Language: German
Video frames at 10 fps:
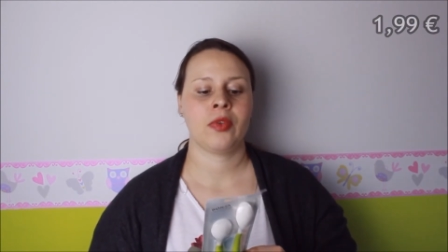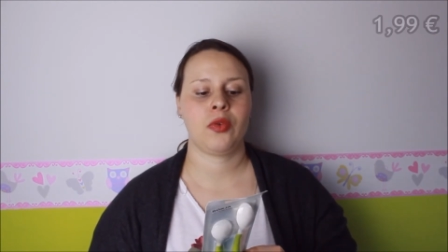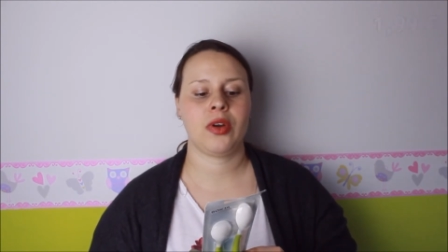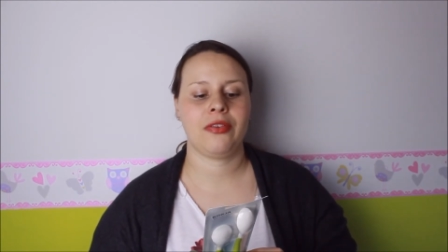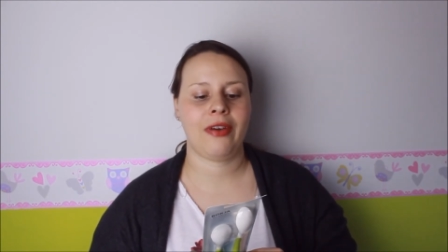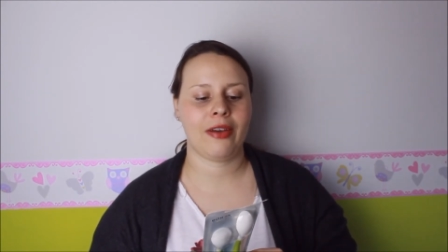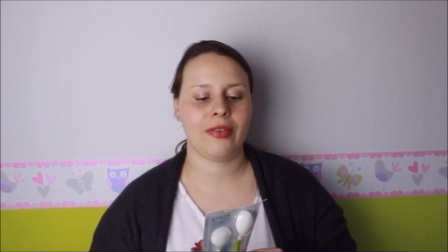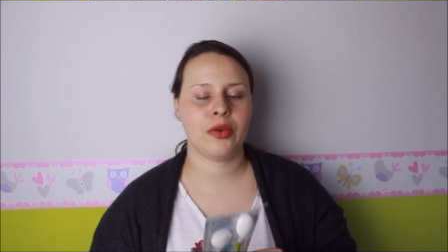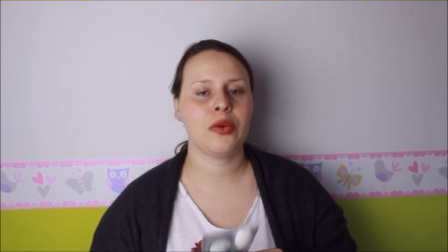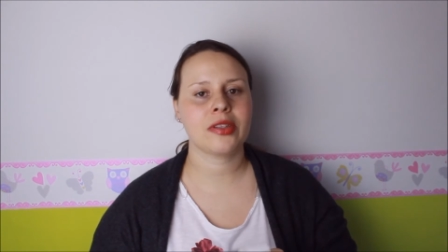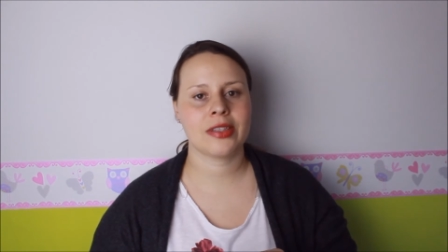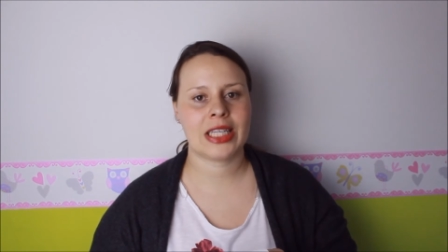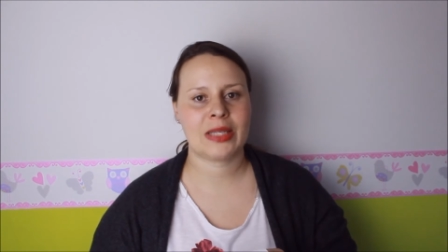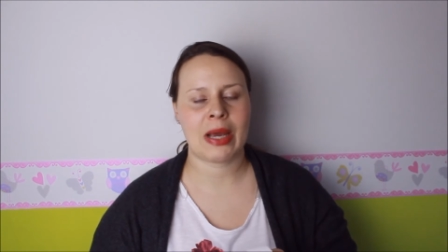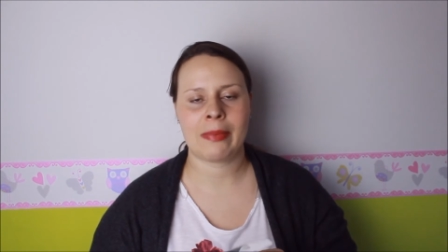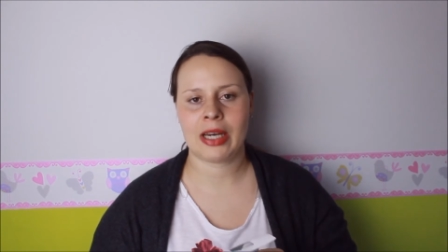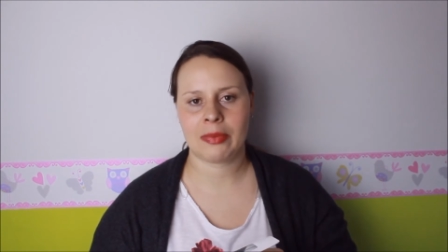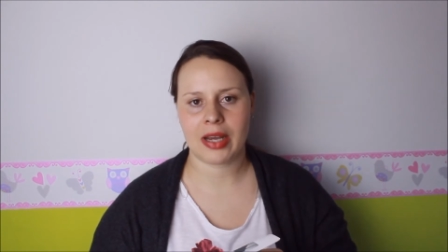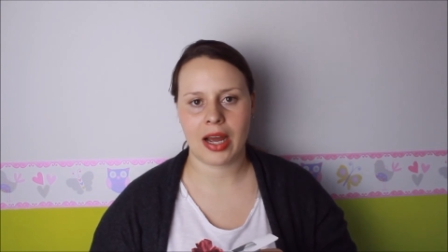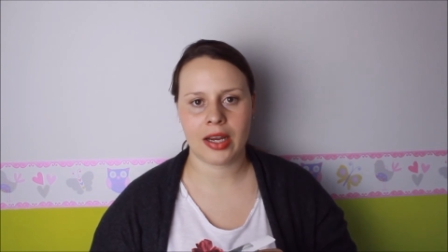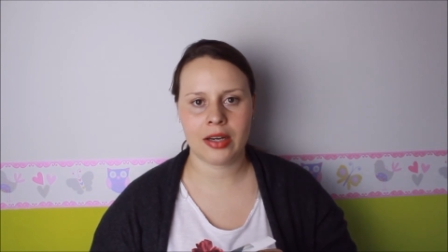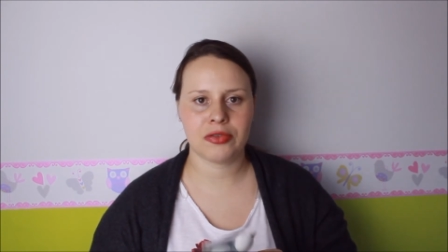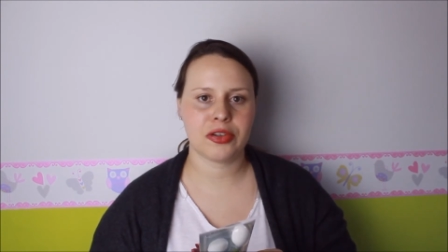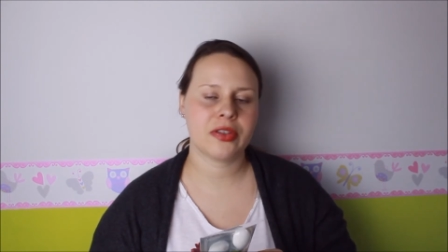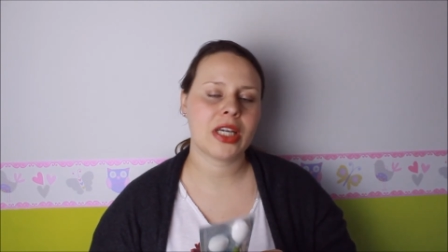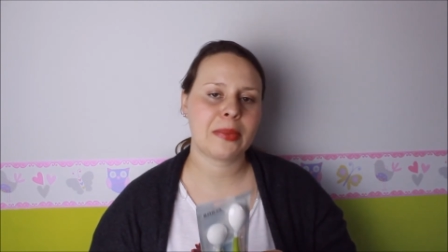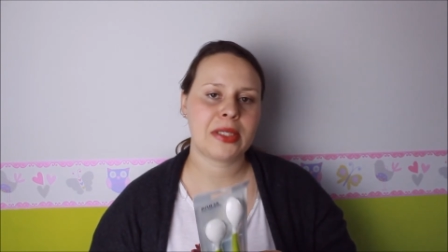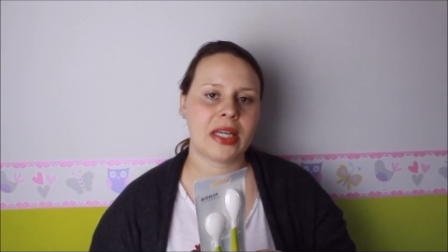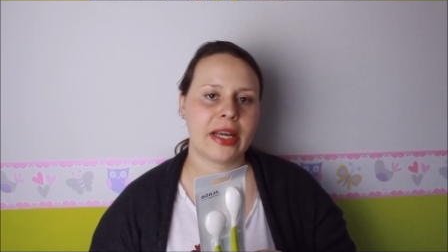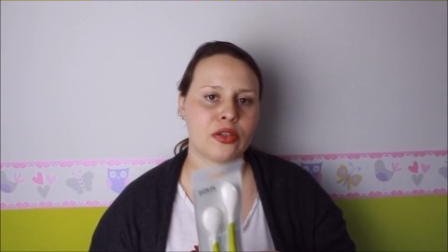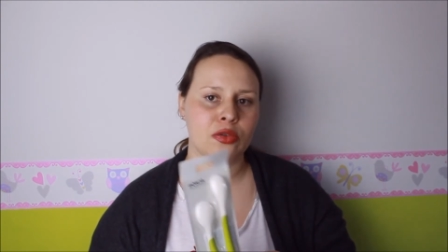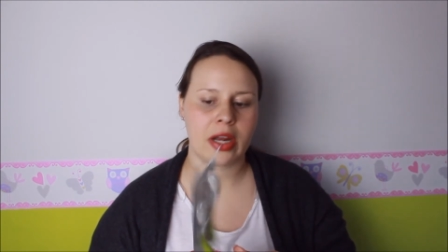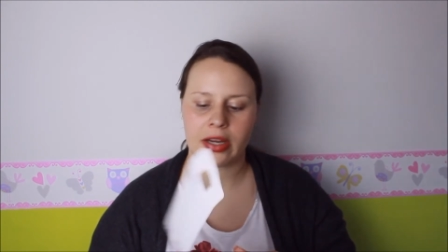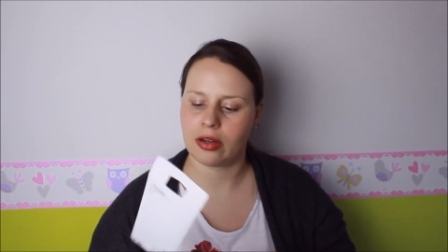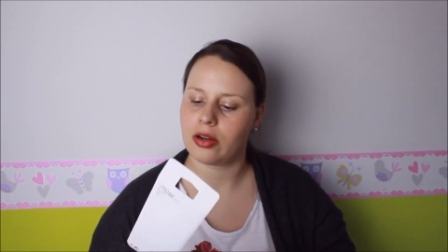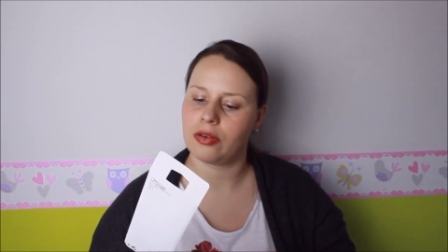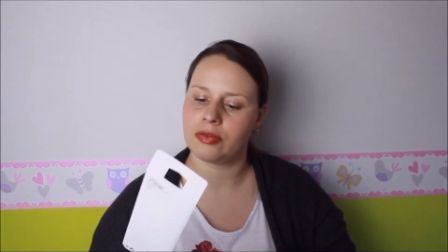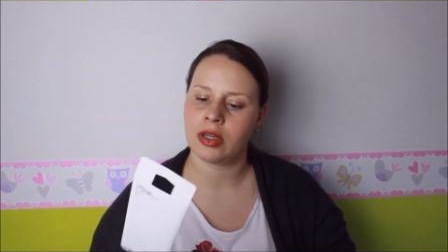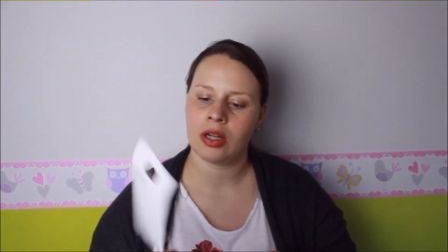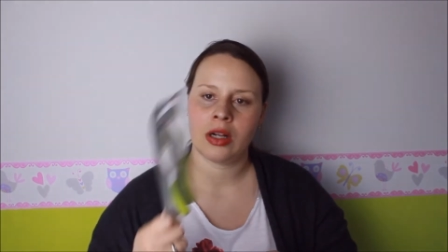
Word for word: Und da fahren wir höchstens zweimal im Jahr hin. Deswegen habe ich da jetzt schon eingekauft.